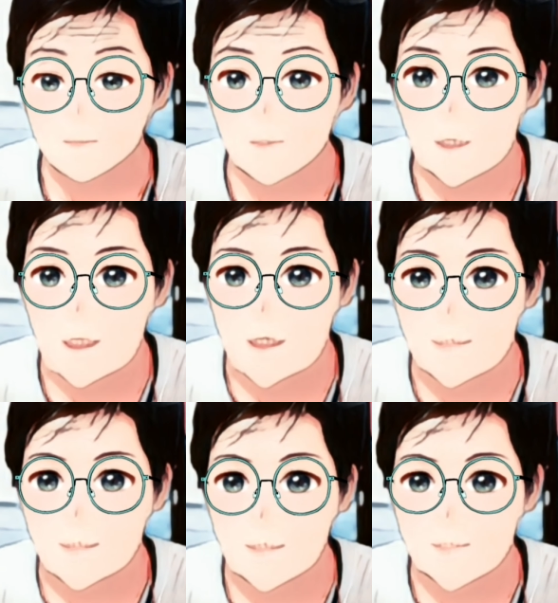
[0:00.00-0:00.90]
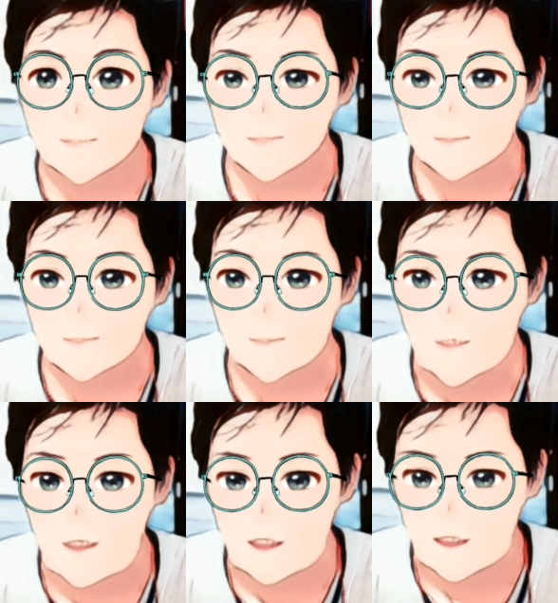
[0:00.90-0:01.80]
Google AdSense. So
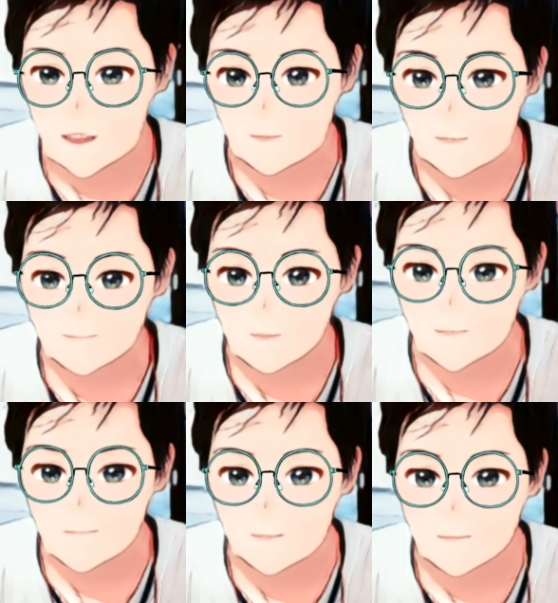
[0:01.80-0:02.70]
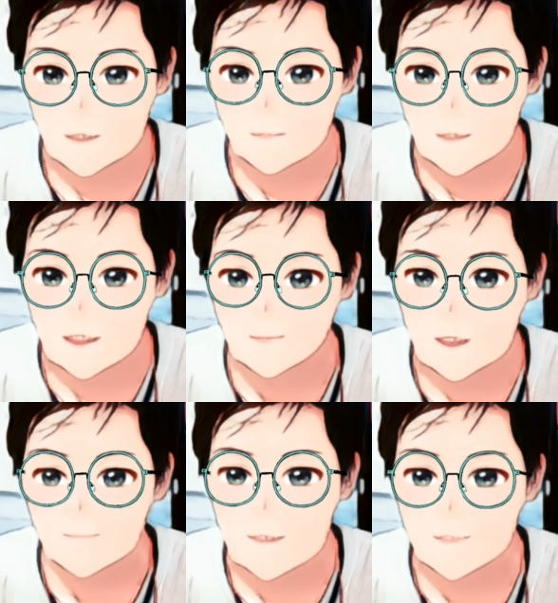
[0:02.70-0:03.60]
ngayon ang problema ko ngayon guys,
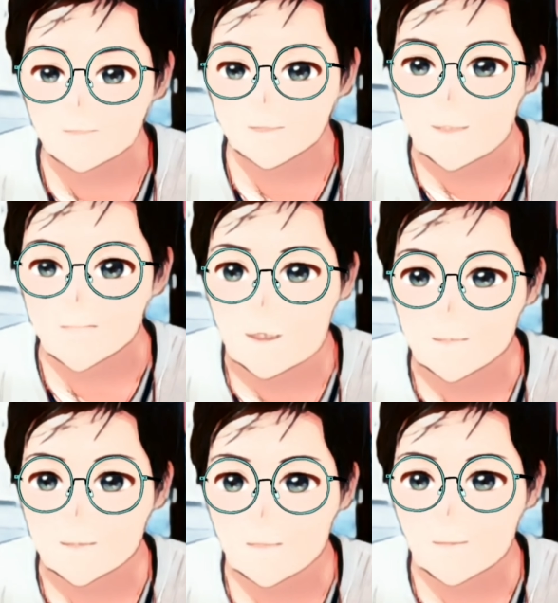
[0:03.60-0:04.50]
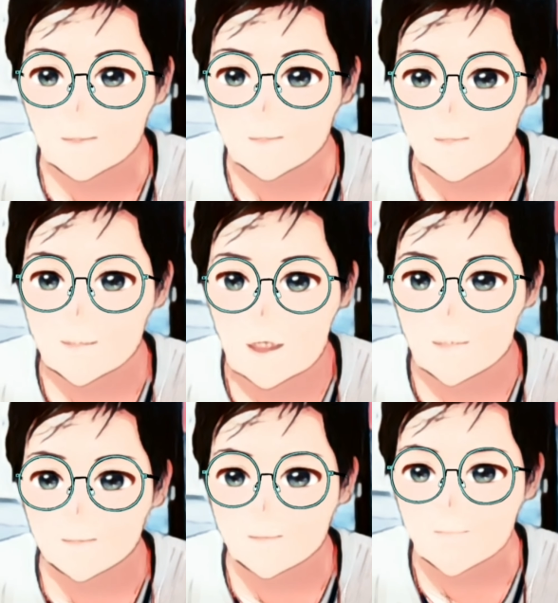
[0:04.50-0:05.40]
wala pa rin feedback about doon sa
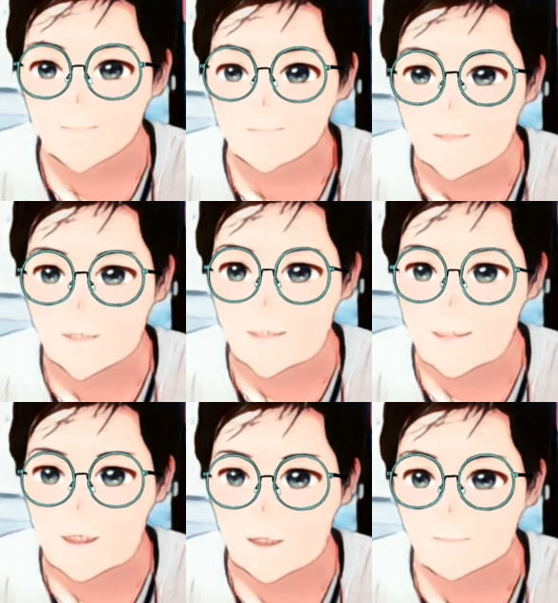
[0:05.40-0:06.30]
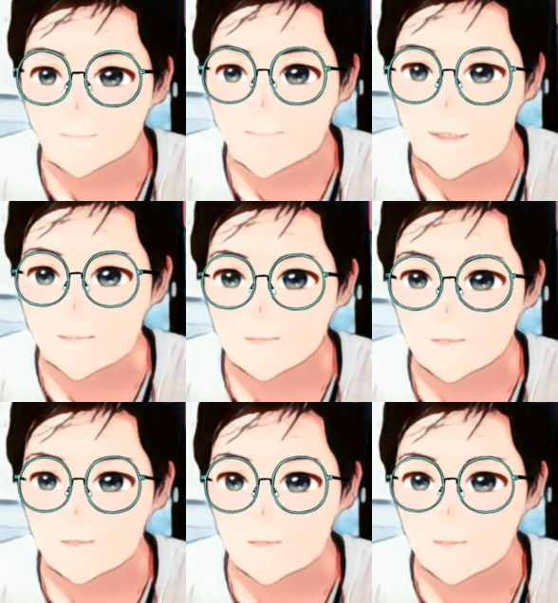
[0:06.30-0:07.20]
ano sa pin
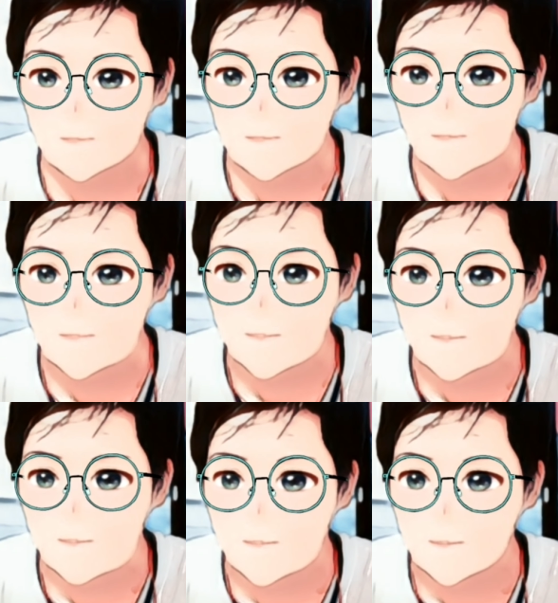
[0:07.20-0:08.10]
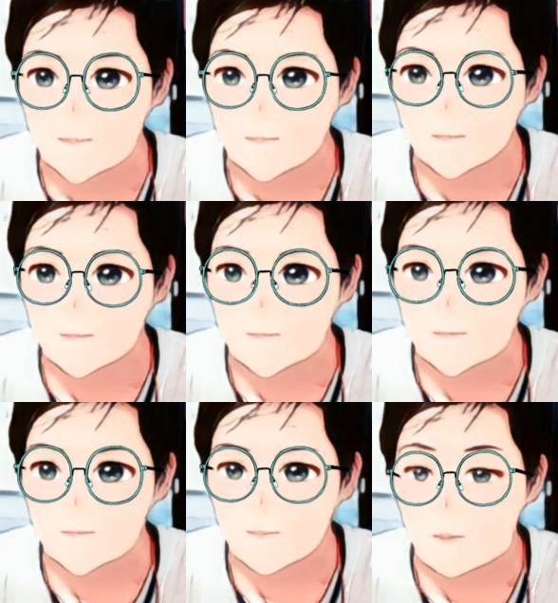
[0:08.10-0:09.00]
ko kung
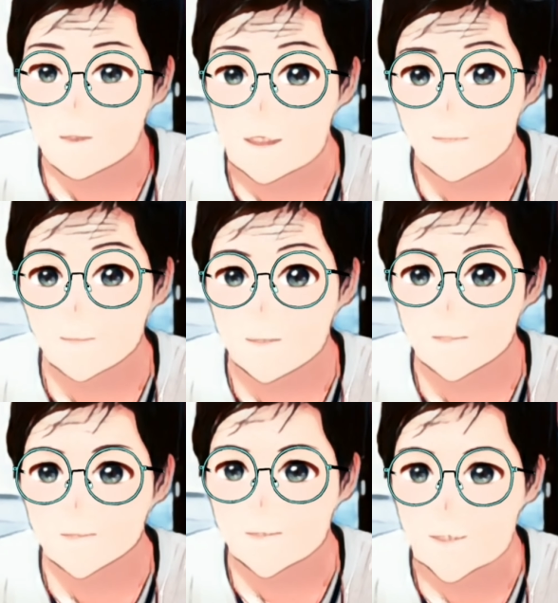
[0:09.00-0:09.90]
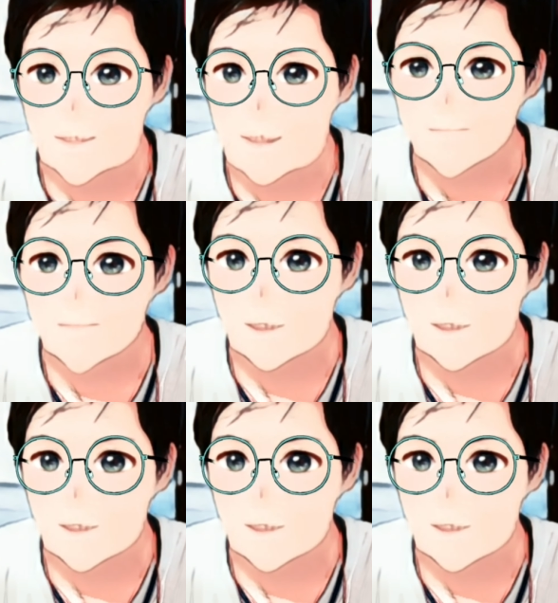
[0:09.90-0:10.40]
kung okay na ba yun or hindi